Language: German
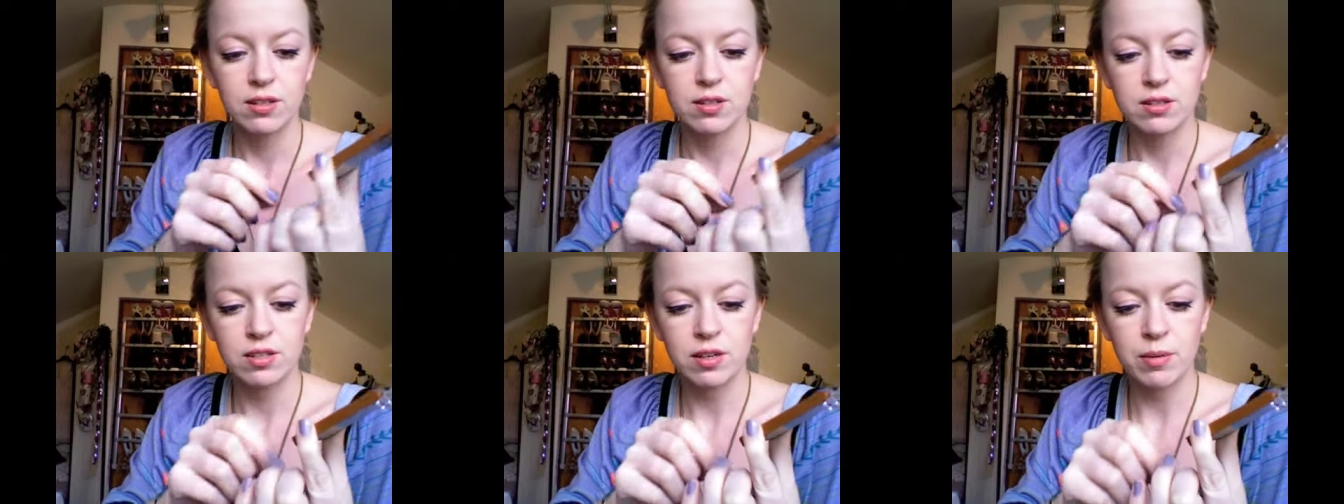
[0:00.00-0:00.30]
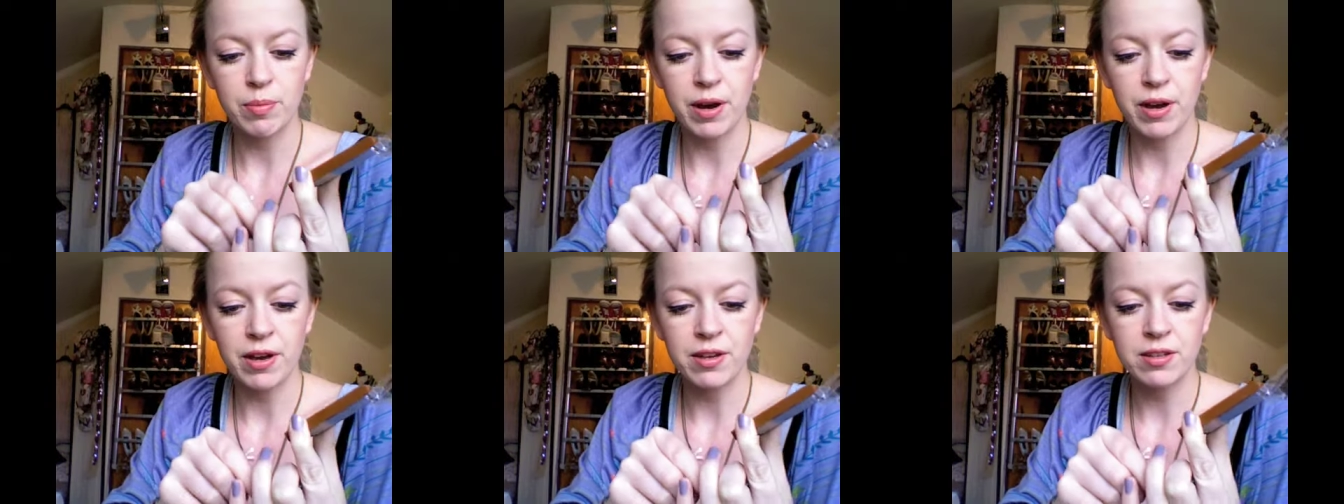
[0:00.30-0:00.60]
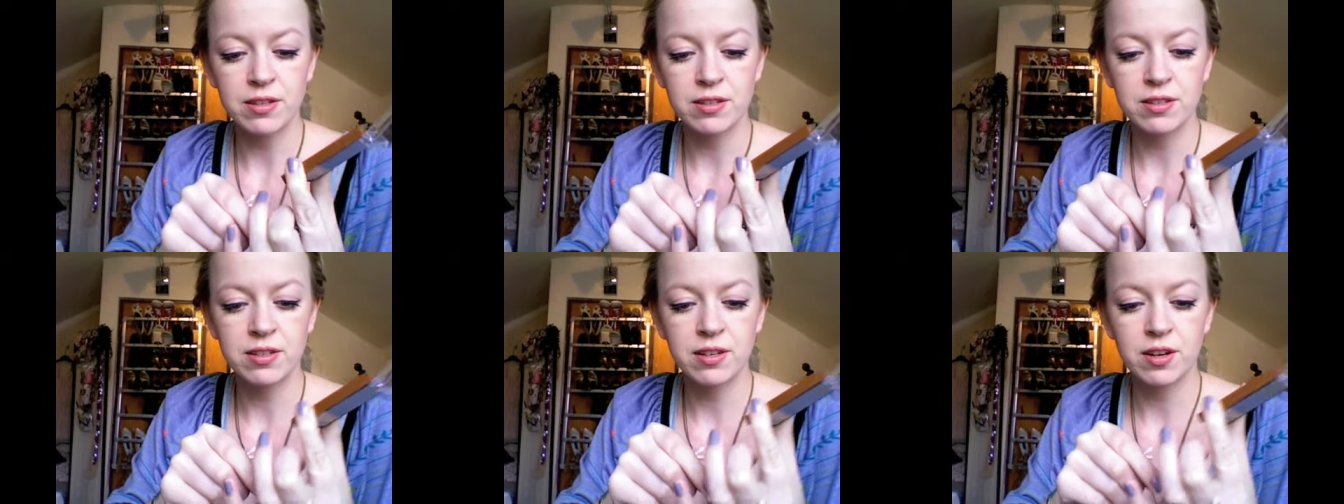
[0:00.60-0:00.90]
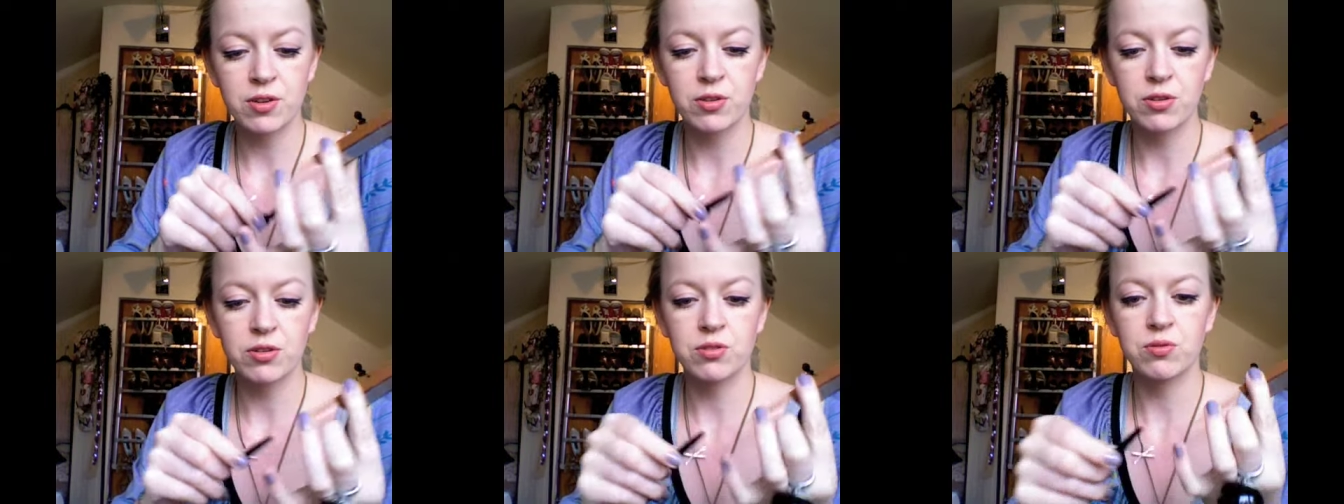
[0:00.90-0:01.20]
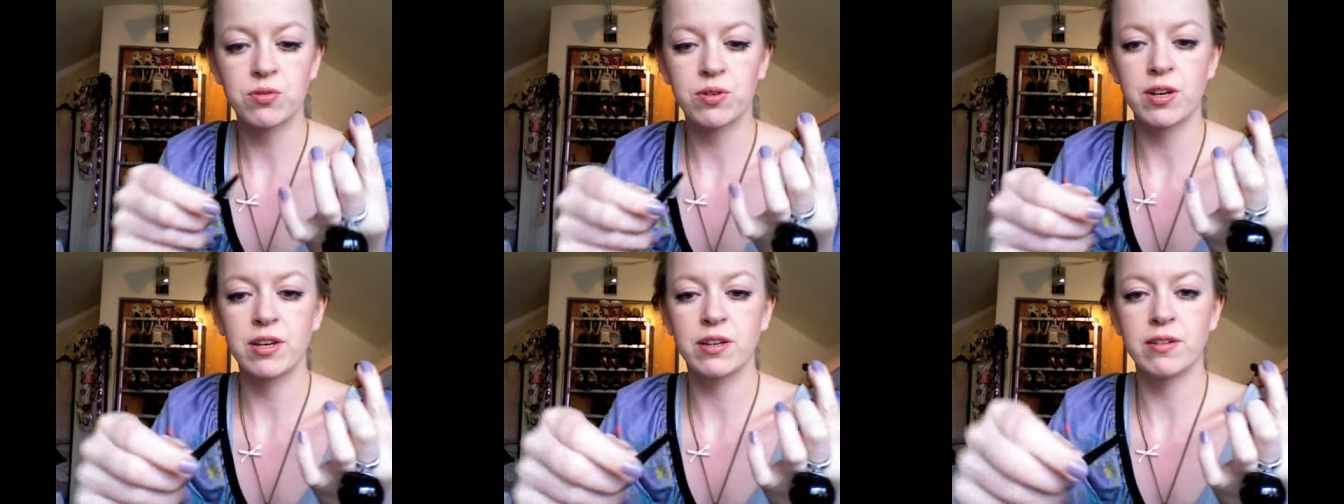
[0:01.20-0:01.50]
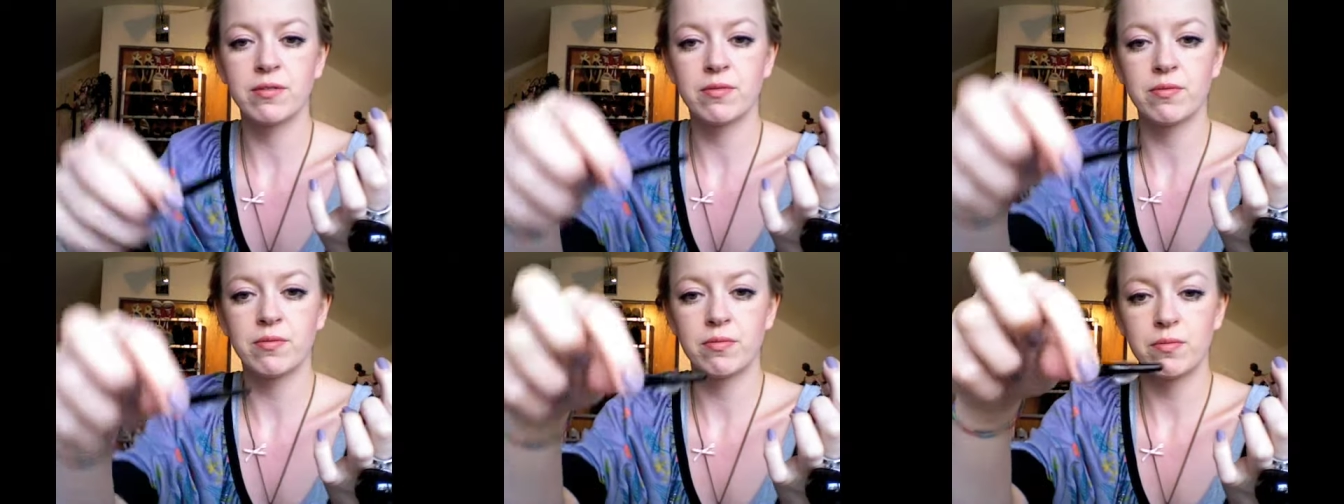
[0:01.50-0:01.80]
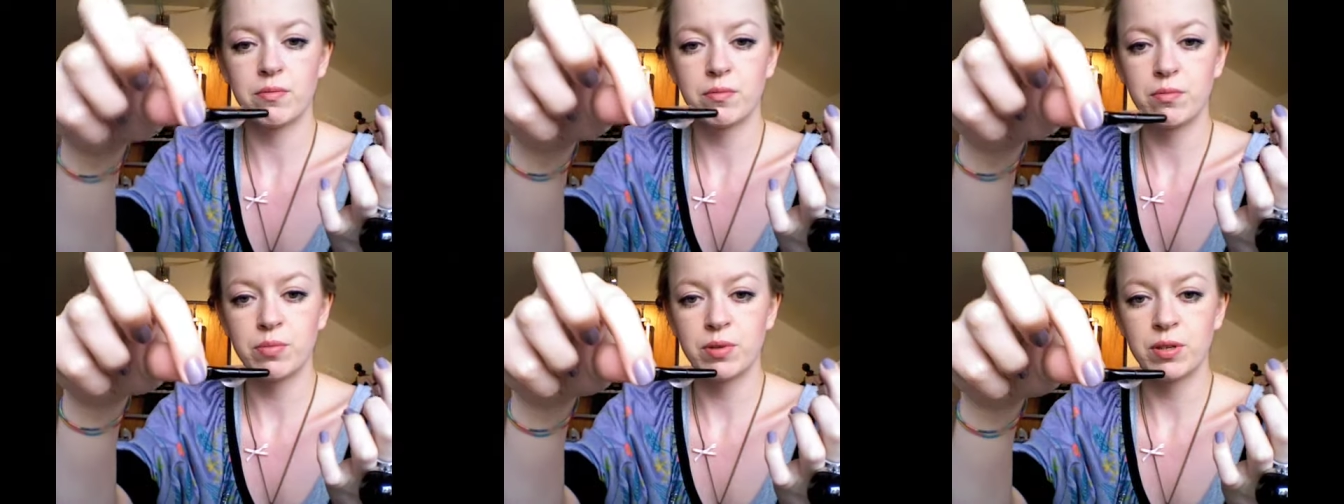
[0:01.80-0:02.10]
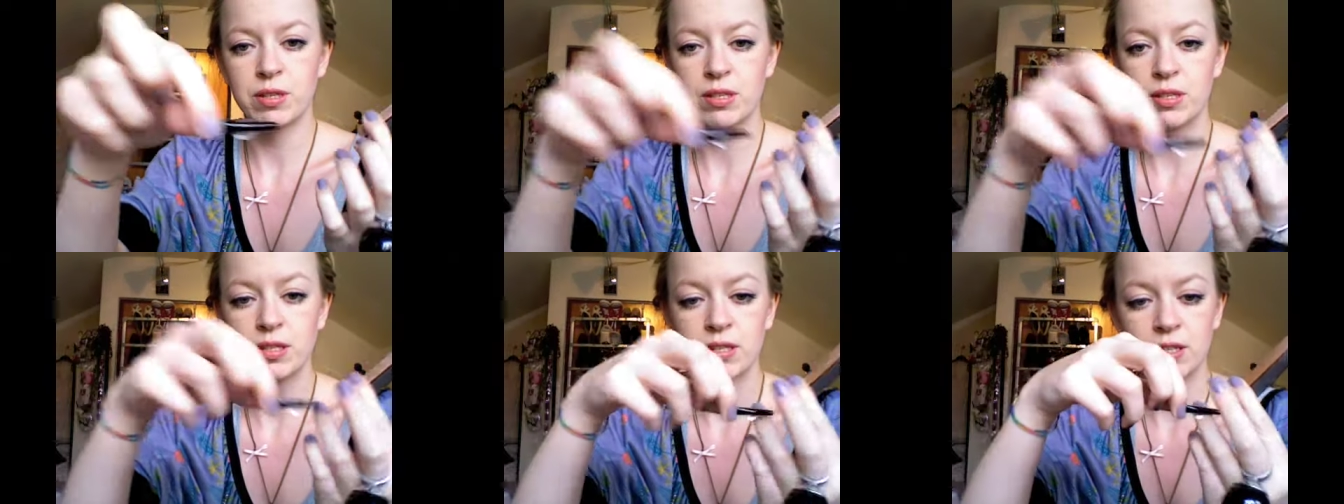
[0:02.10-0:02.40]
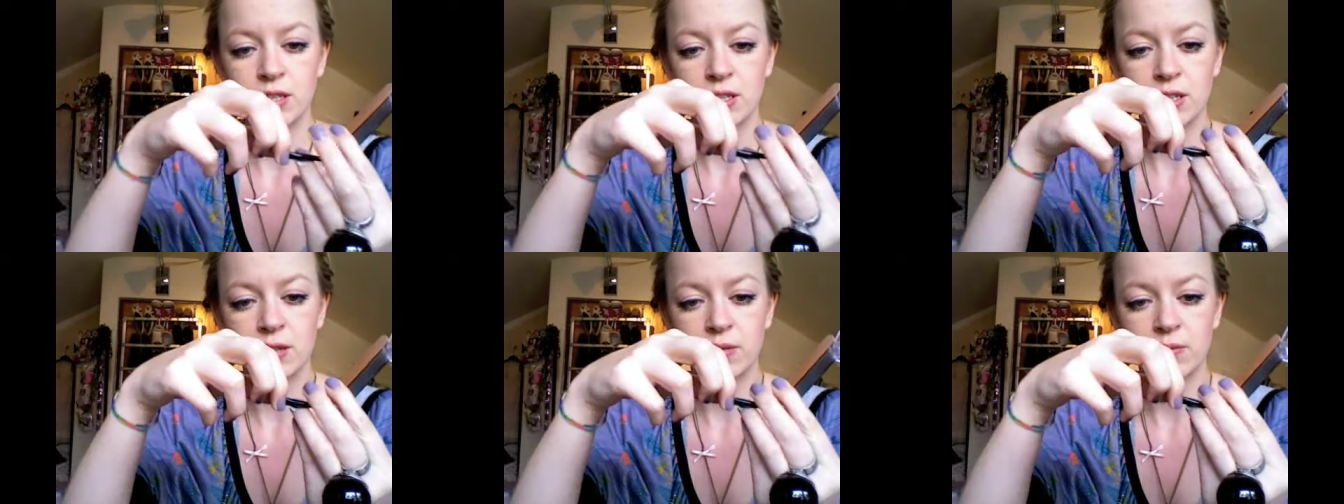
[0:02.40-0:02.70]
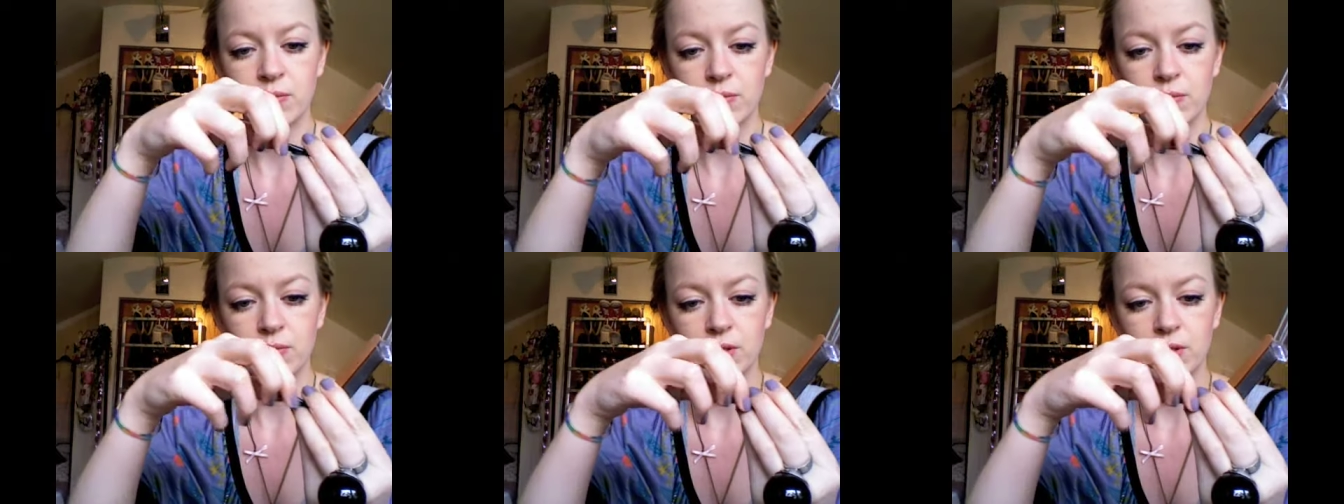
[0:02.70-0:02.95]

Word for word: Dabei ist hier auch noch so ein Pinselchen.